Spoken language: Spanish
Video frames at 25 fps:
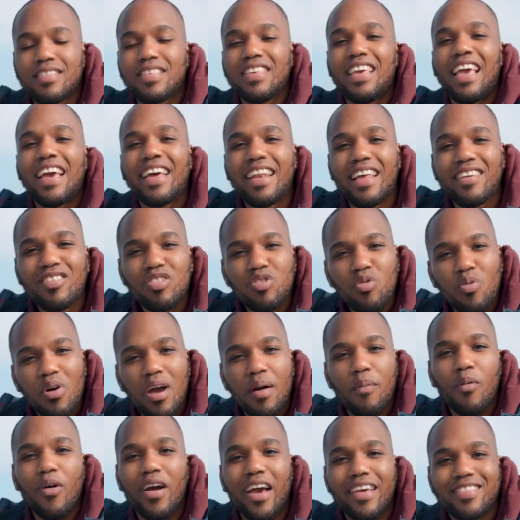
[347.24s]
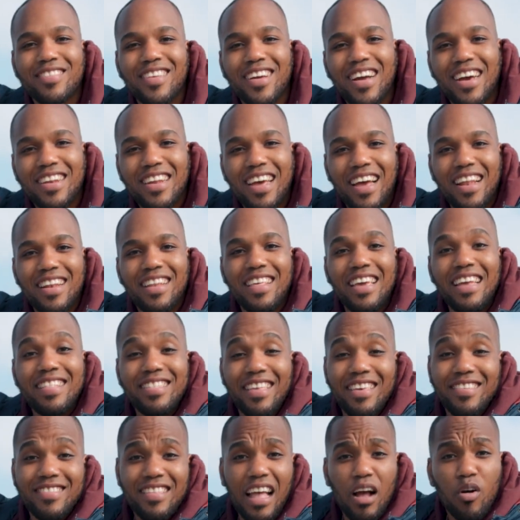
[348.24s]
si eres nuevo en este canal y
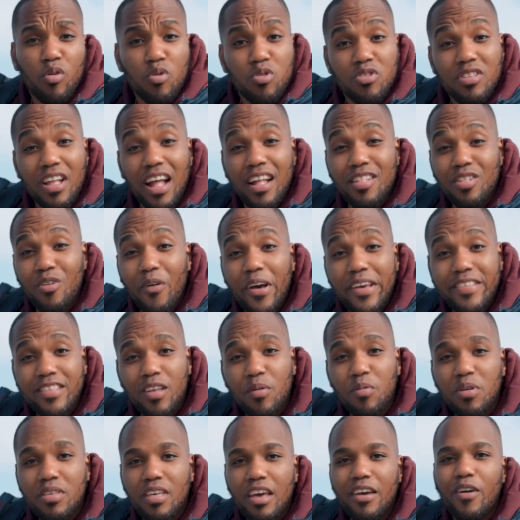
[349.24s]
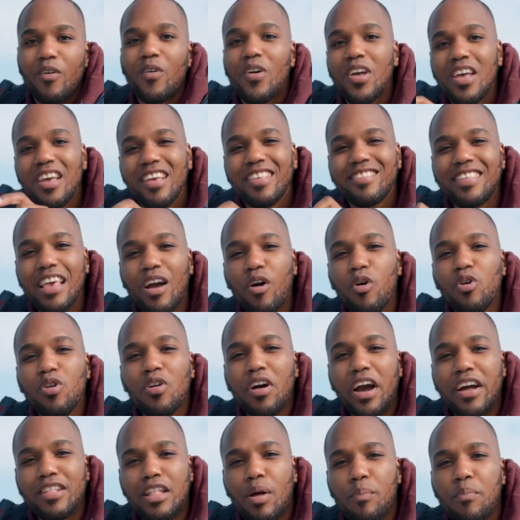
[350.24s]
te está gustando este video,
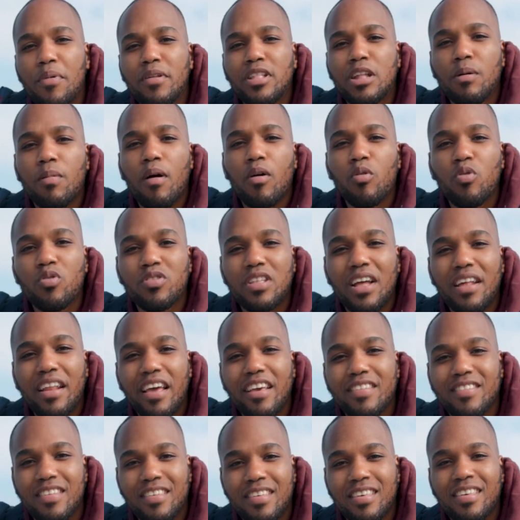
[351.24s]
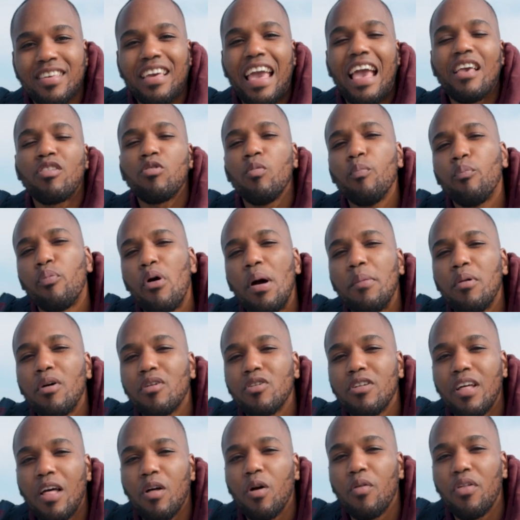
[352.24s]
seguro que también te va a gustar este. Es un pueblo
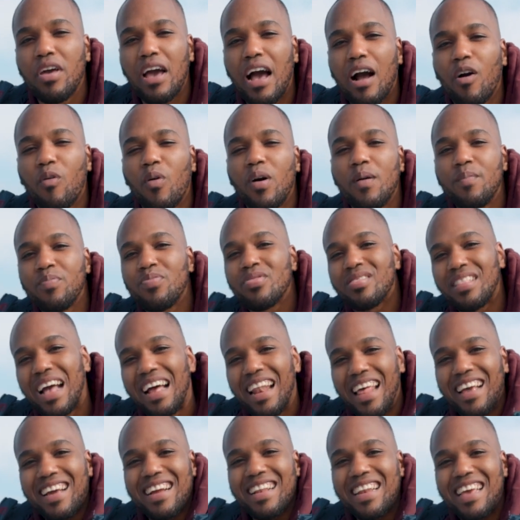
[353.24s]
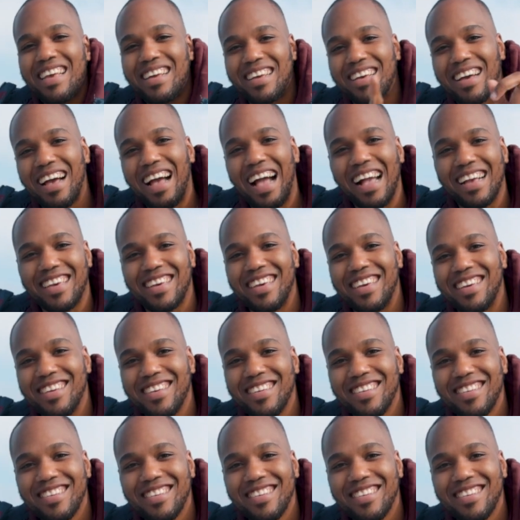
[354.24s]
rodeado de agua. Dale click aquí.